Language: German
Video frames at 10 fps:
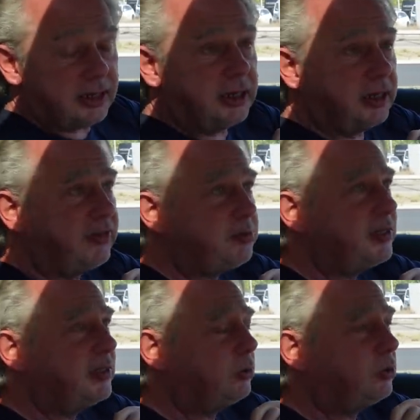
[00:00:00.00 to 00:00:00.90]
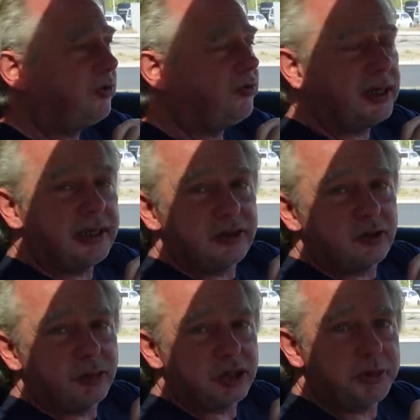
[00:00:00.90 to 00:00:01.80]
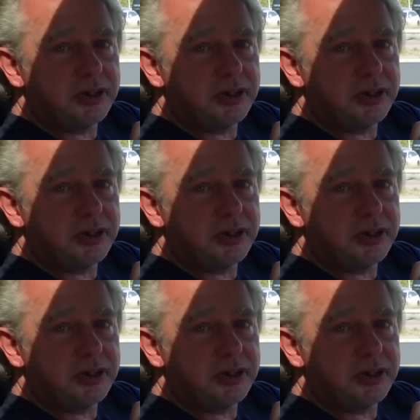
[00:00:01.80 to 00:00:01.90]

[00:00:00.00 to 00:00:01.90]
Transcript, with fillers: Äh, was mir sehr gut gefallen hat, ist zum Beispiel,